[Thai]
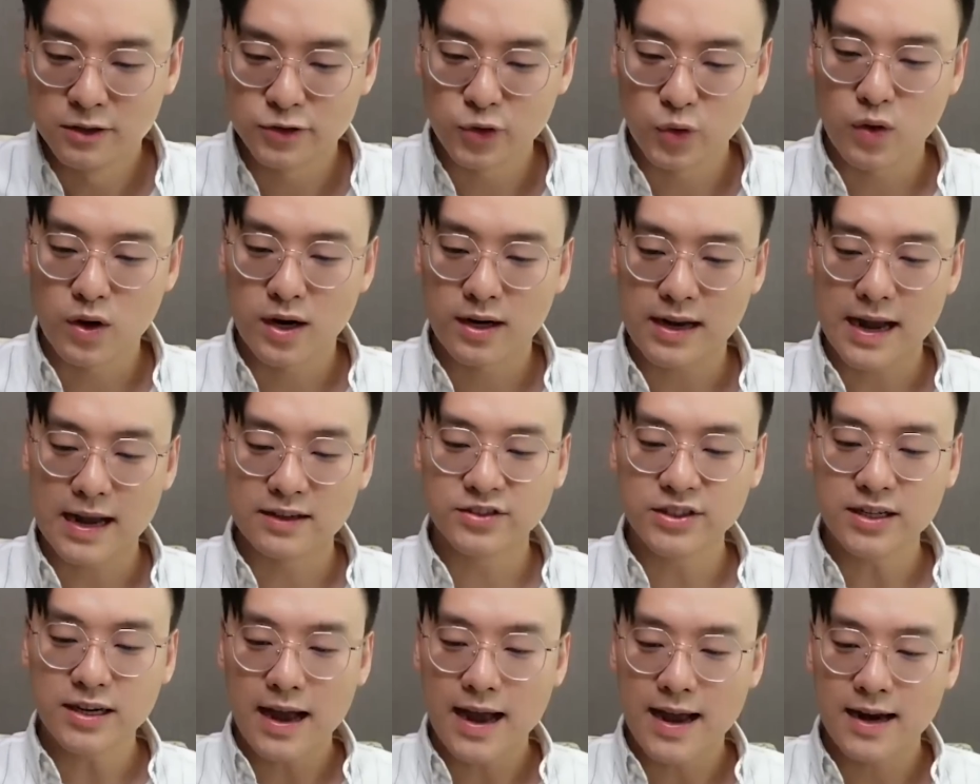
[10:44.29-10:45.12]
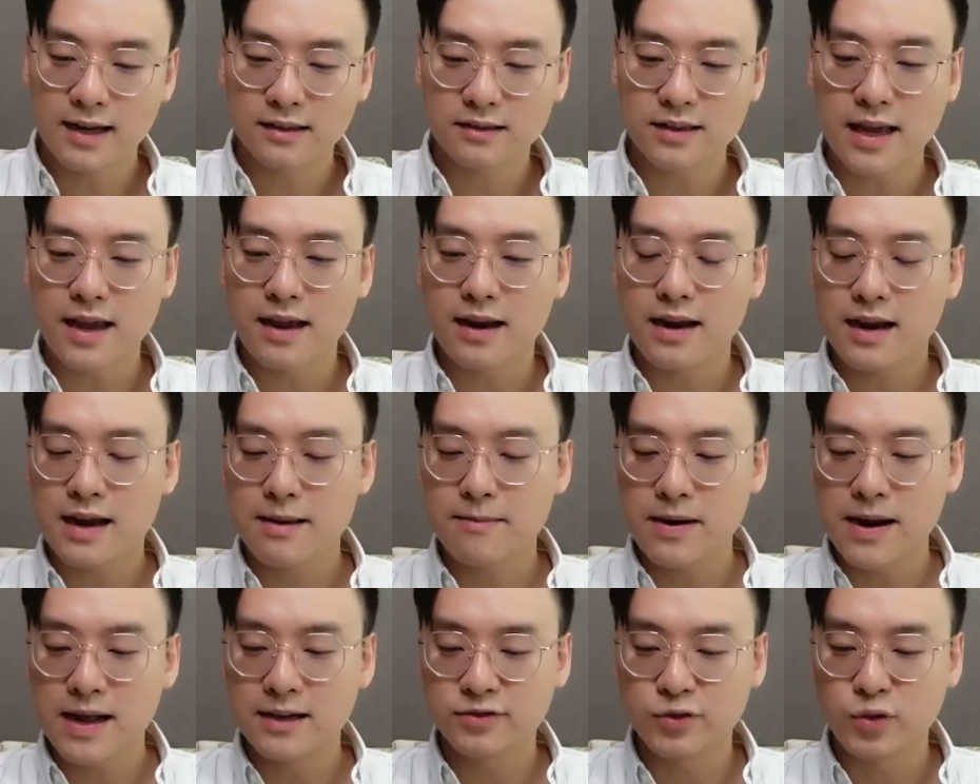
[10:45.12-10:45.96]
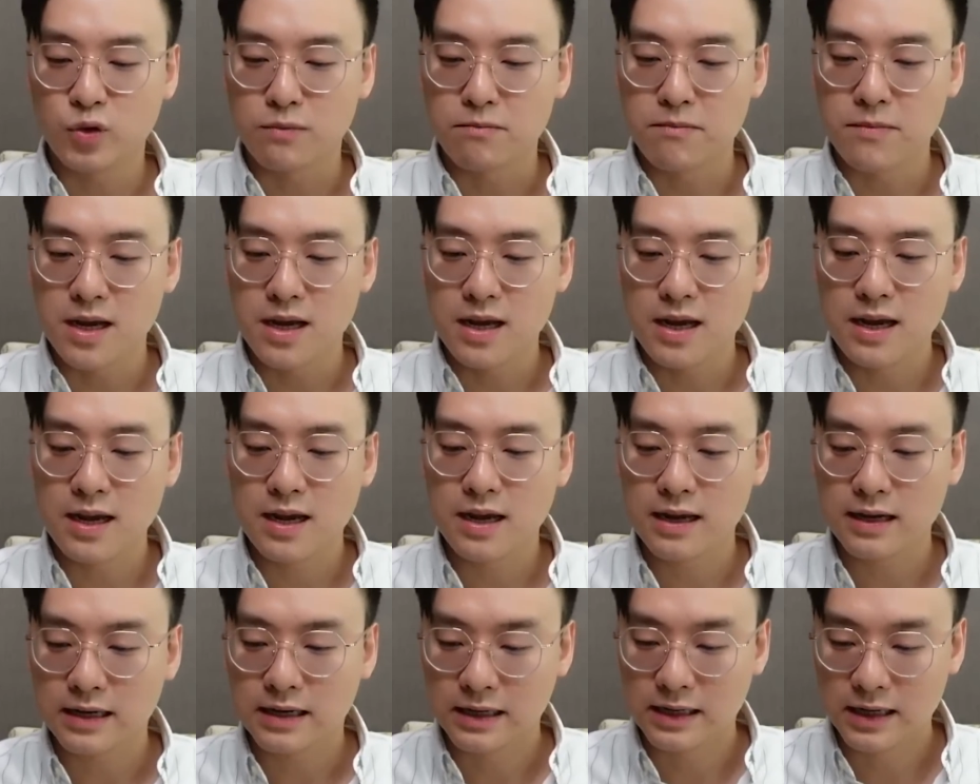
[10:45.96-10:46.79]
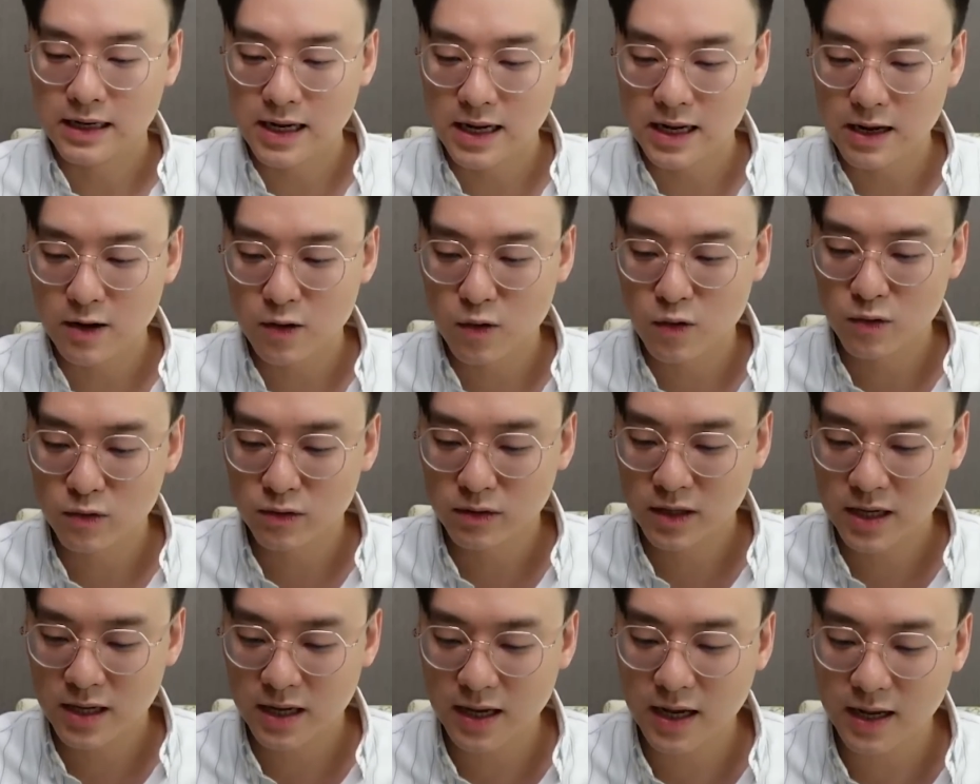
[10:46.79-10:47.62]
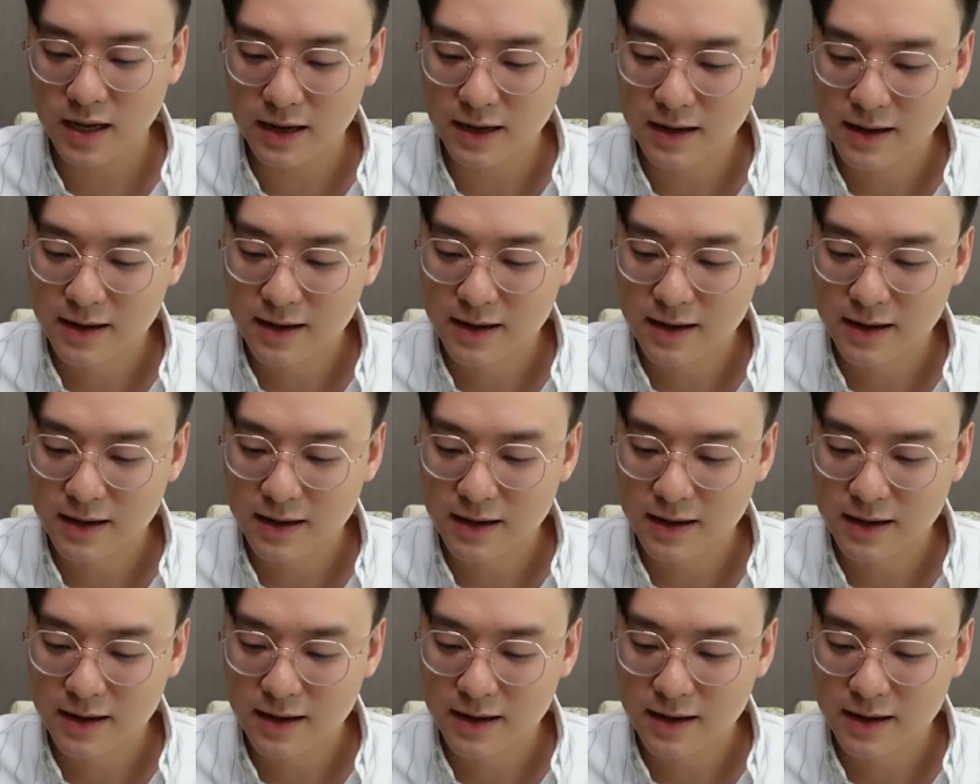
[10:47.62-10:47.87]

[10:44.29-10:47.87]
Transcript: ส่วนการซื้อขายนักเตะนะครับล่าสุดมีดีลที่